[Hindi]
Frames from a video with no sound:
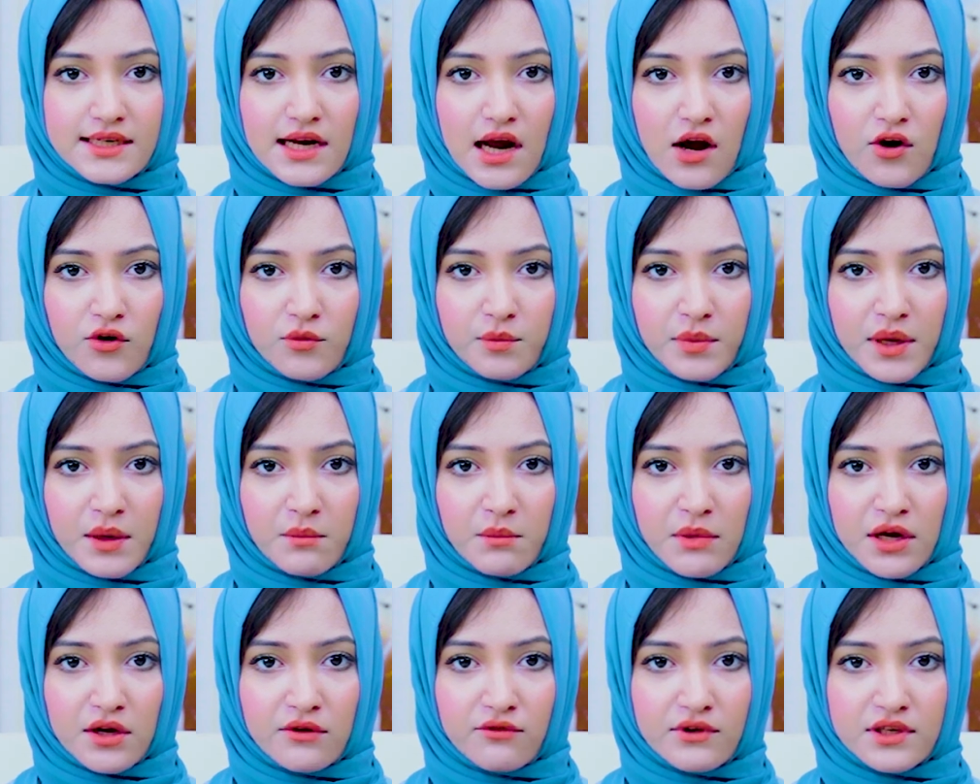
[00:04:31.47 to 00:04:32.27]
डाउन
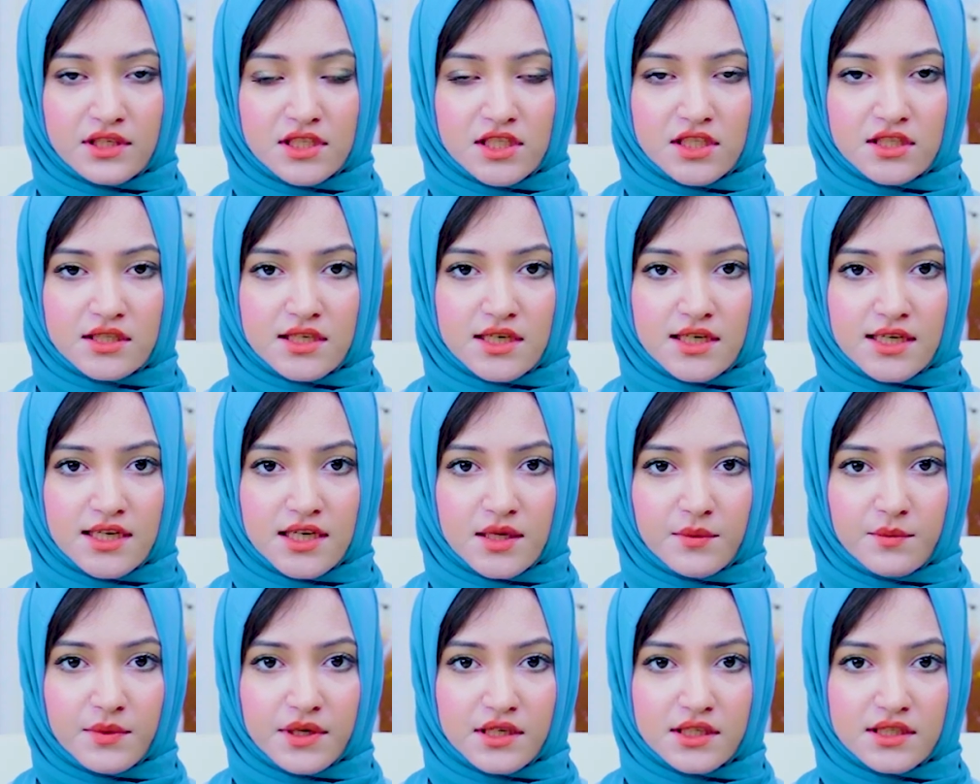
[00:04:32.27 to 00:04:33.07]
पेमेंट विच इज़
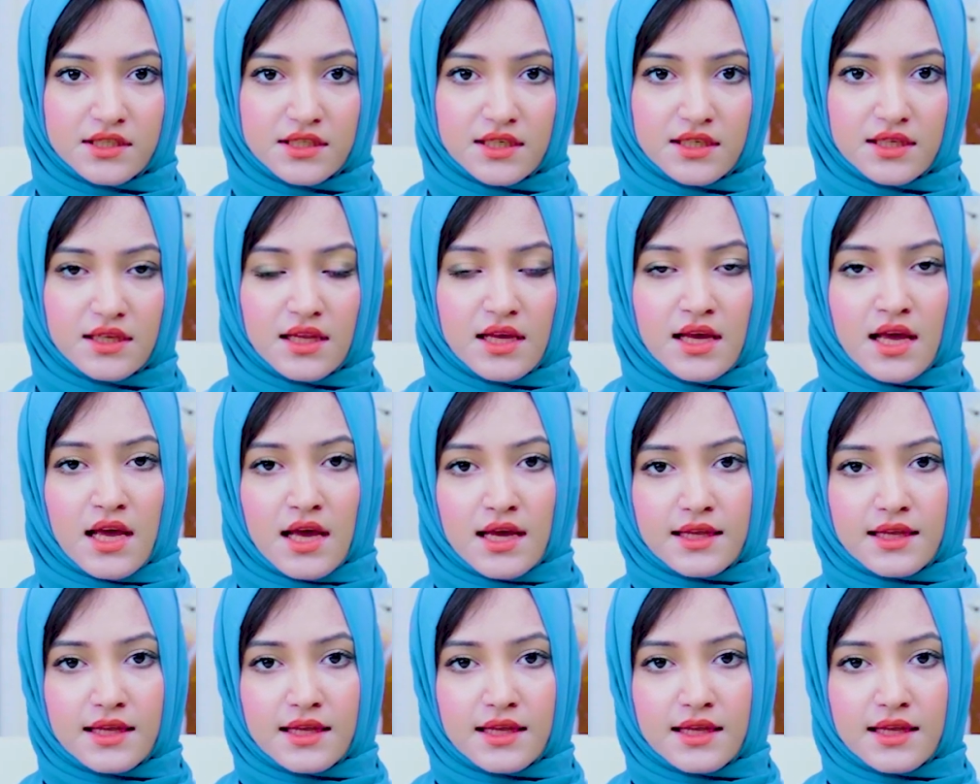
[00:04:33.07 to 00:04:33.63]
थर्टी परसेंट